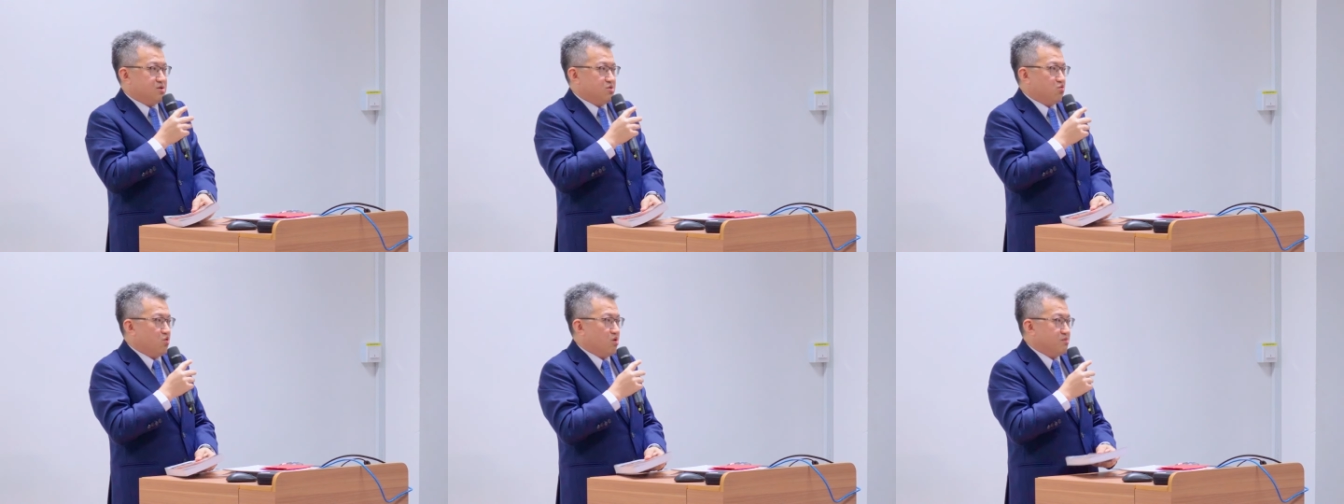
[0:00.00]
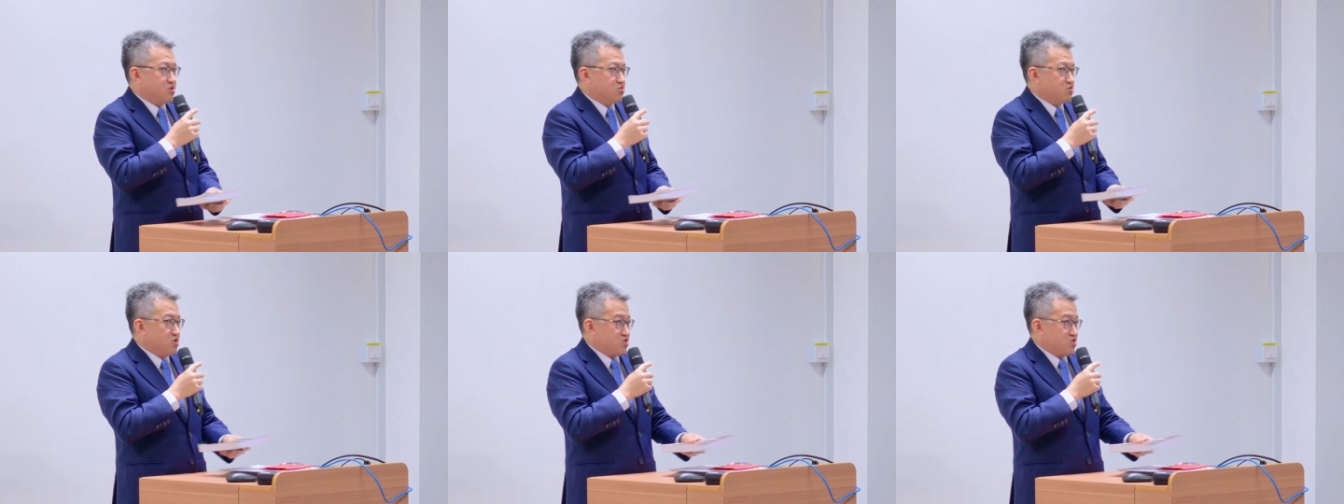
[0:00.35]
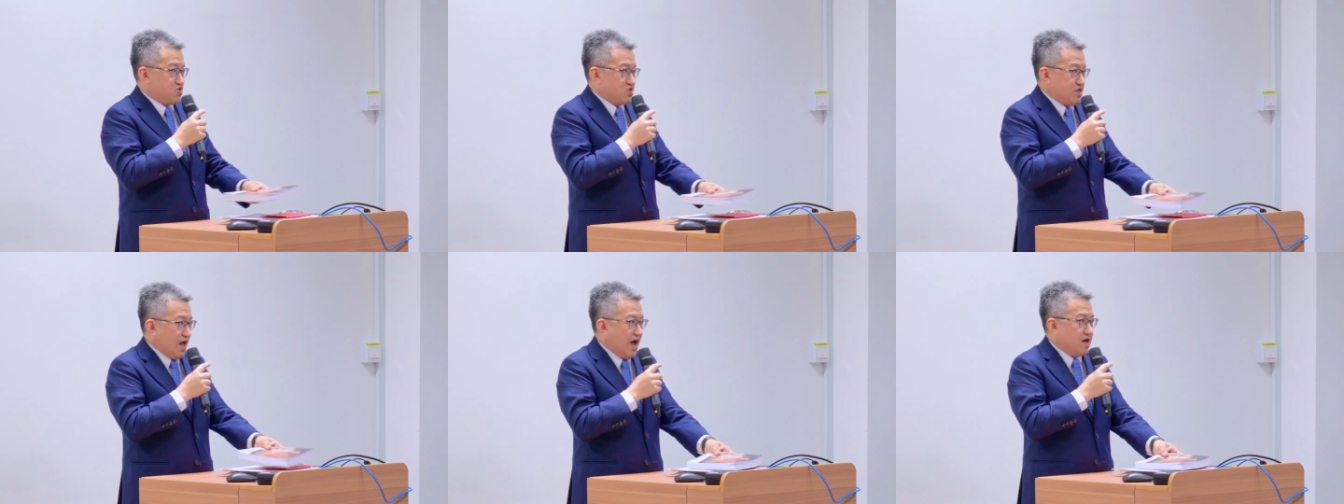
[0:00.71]
我们对
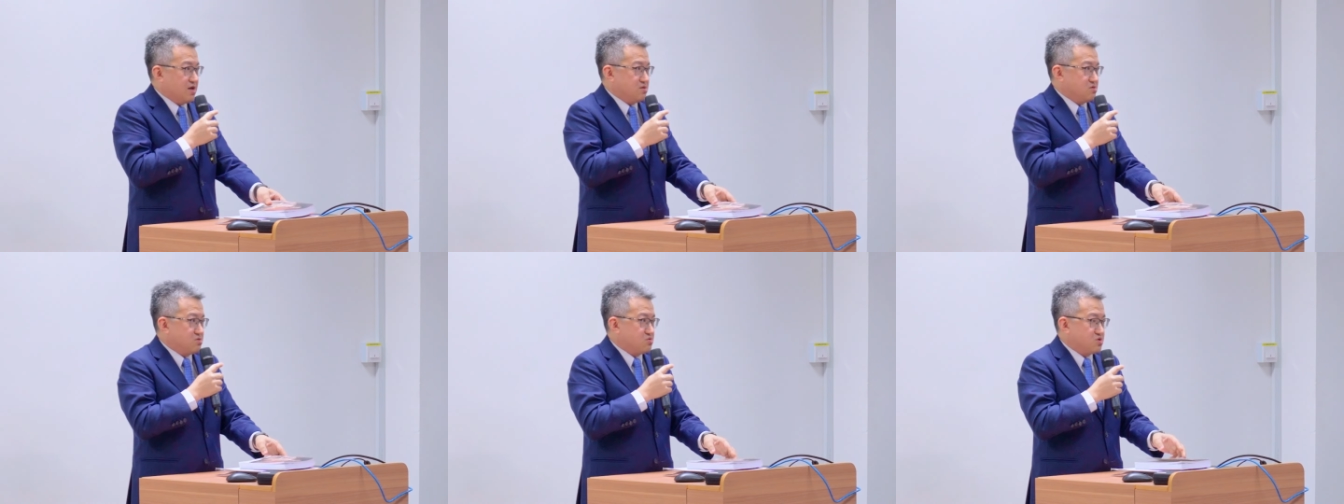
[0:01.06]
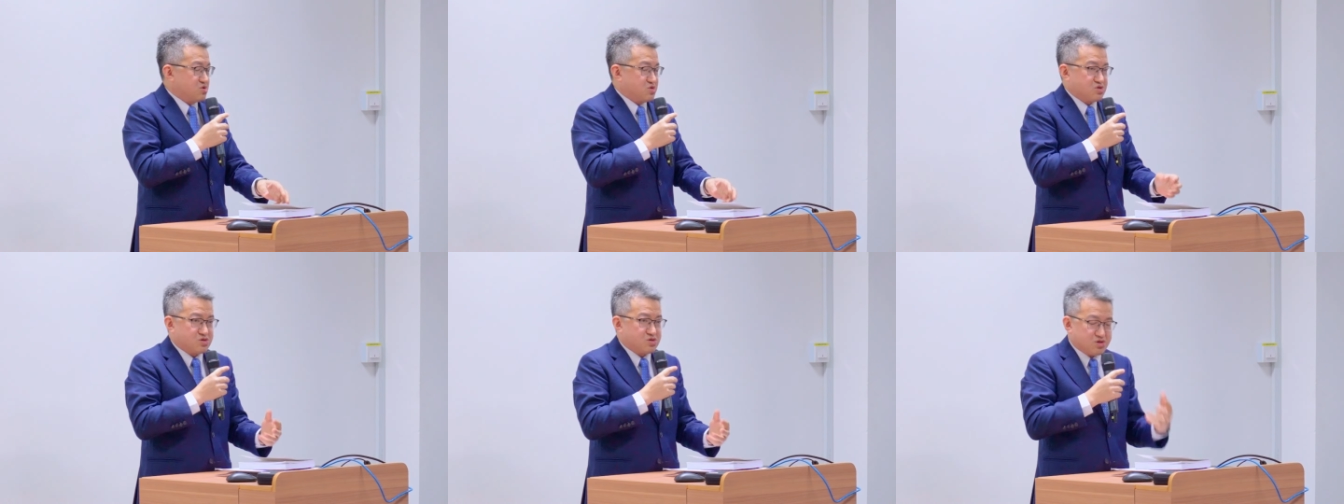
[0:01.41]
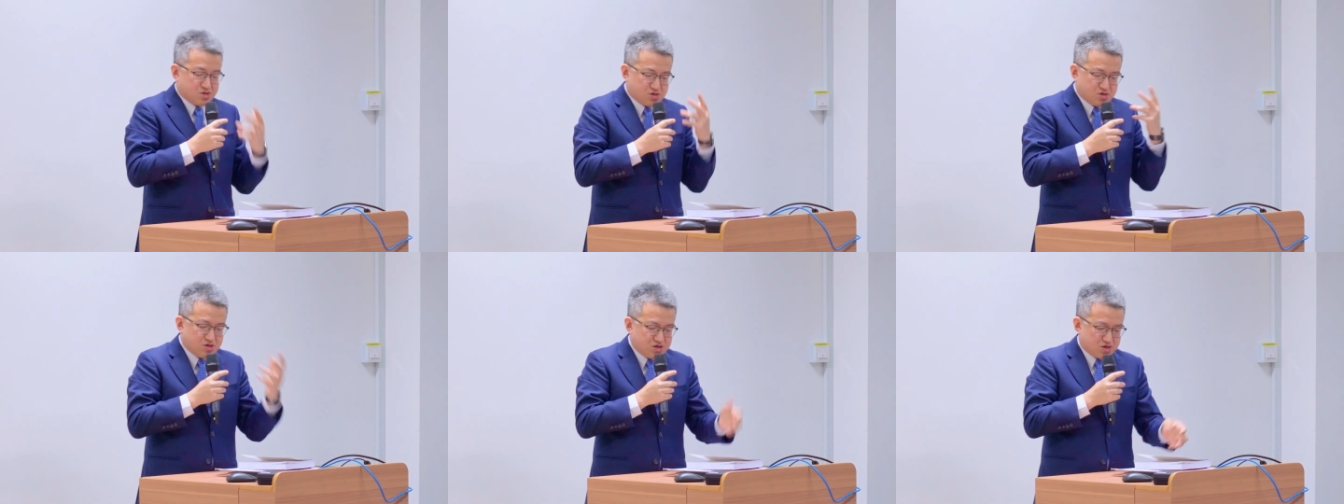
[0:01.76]
商对的
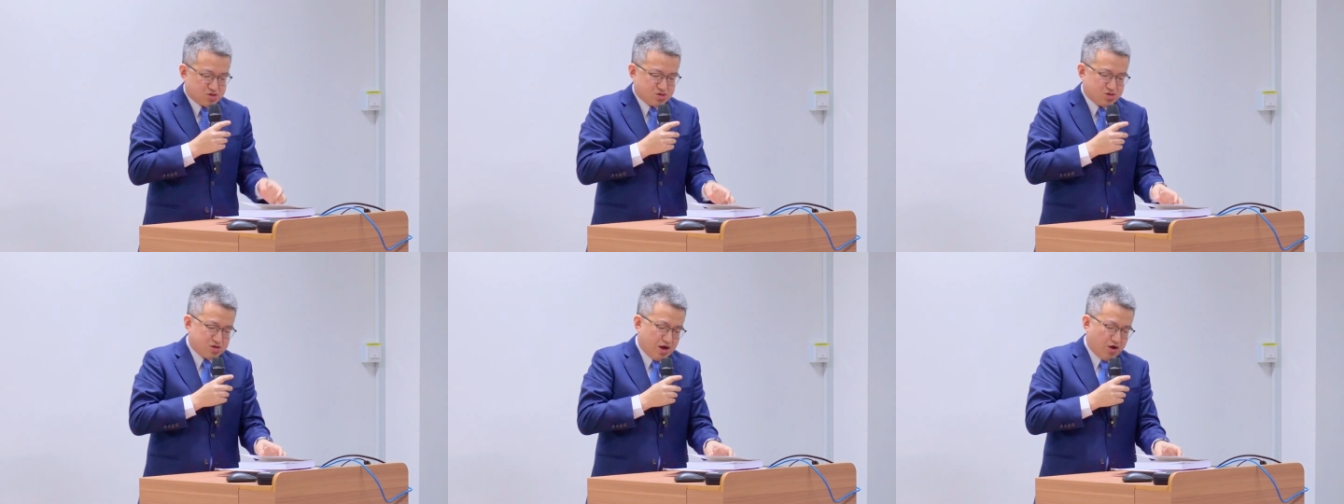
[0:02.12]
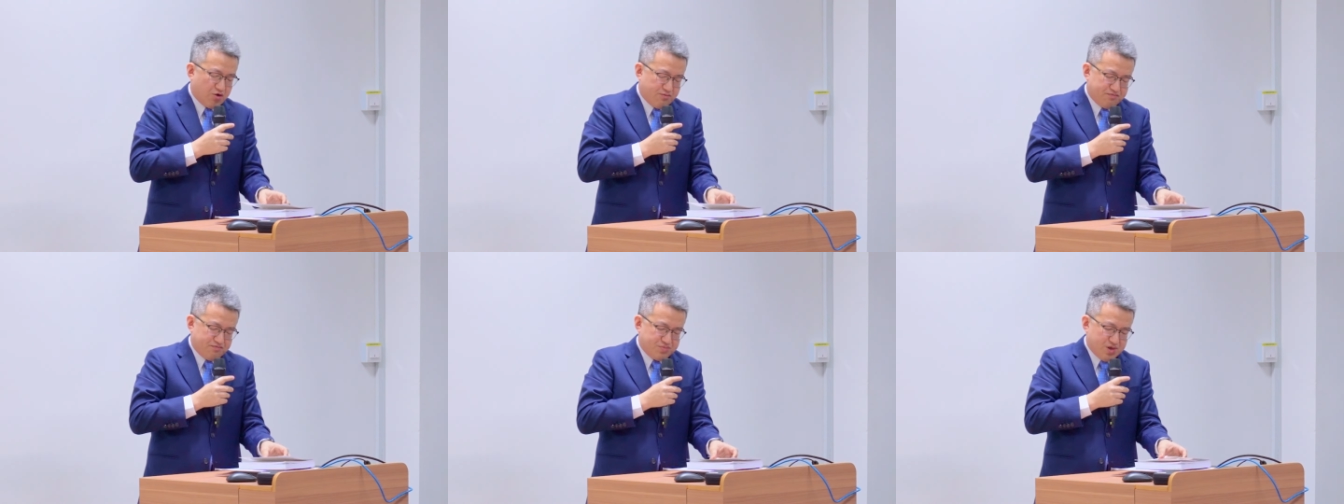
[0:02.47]
新的思考。